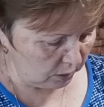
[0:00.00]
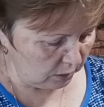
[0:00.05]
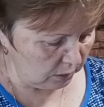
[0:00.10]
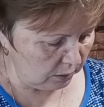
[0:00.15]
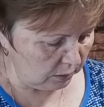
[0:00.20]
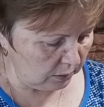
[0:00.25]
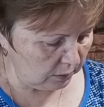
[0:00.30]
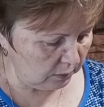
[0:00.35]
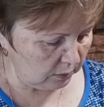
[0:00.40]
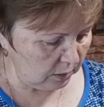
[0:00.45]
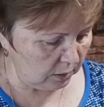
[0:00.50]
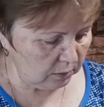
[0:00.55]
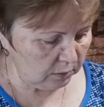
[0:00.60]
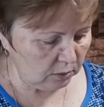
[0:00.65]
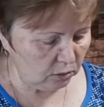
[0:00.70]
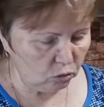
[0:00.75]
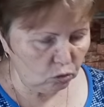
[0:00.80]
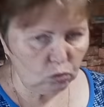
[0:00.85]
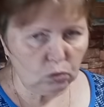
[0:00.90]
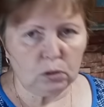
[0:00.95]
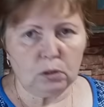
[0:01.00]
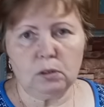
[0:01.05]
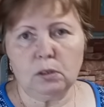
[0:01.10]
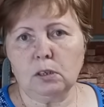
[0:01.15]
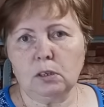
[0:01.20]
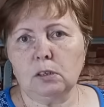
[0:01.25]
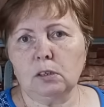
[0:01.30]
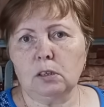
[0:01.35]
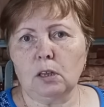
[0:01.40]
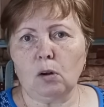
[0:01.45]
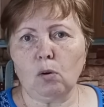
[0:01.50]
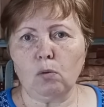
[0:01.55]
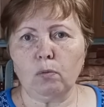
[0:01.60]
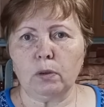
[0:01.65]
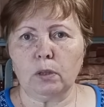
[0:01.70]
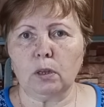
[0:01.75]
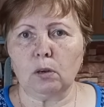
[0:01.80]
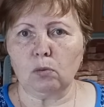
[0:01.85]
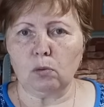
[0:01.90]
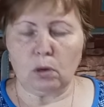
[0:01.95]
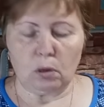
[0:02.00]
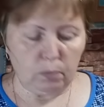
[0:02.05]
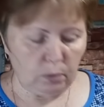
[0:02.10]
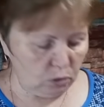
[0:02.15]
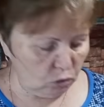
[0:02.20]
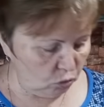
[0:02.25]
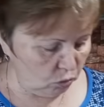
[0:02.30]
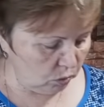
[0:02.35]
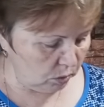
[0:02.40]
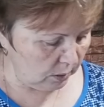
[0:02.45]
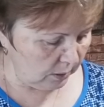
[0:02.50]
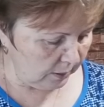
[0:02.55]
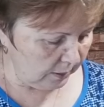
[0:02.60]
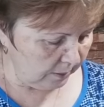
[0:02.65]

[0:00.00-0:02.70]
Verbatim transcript: Один остался, еще один есть здоровый такой кабачок.